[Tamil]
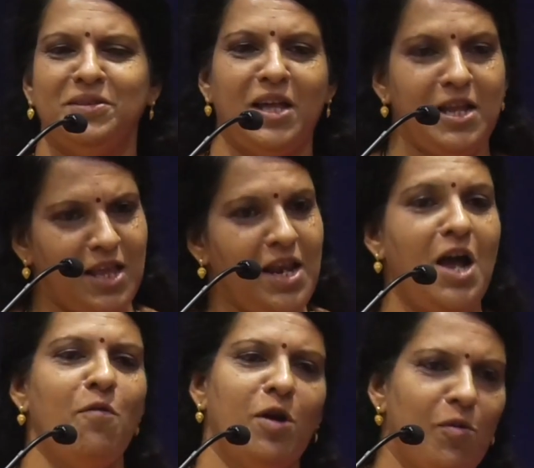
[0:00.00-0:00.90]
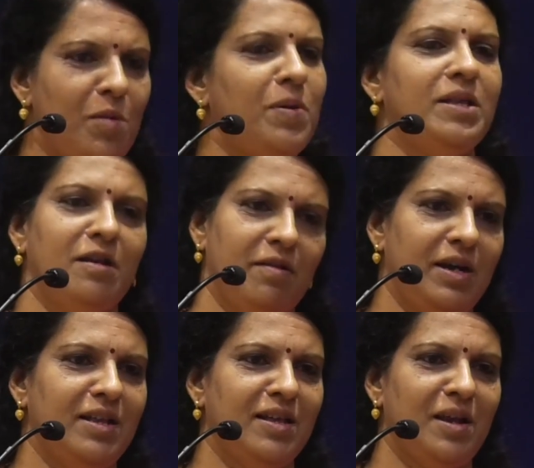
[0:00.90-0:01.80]
தனித்தனியாக அவங்கவுங்க பார்த்துக்க
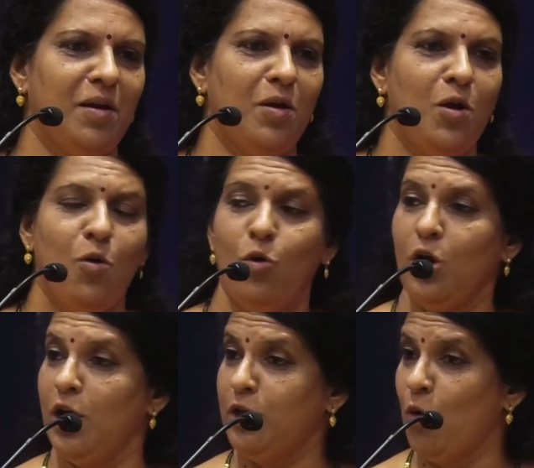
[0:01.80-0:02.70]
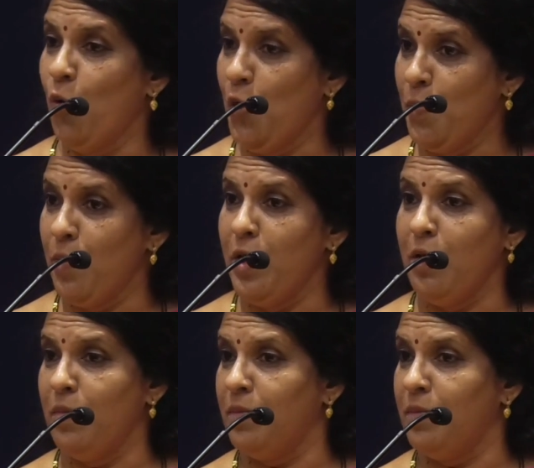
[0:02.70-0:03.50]
வேண்டியது அதெல்லாம் ஒரு காலத்தில் குடும்பமே